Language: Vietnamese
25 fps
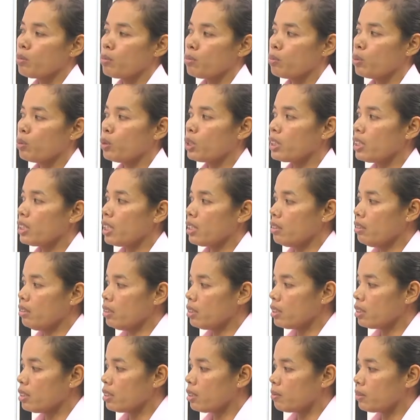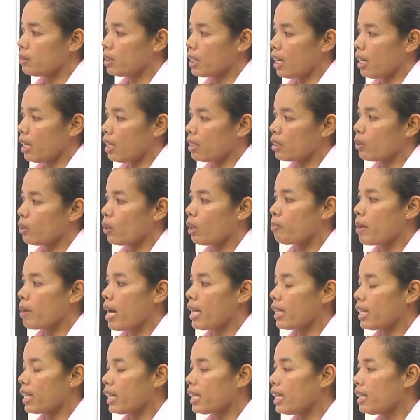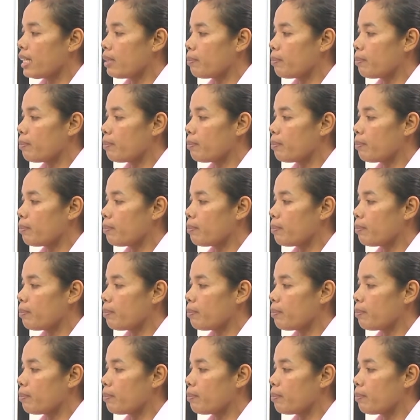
mùi tiện nước cứ con trả toàn bàn riêng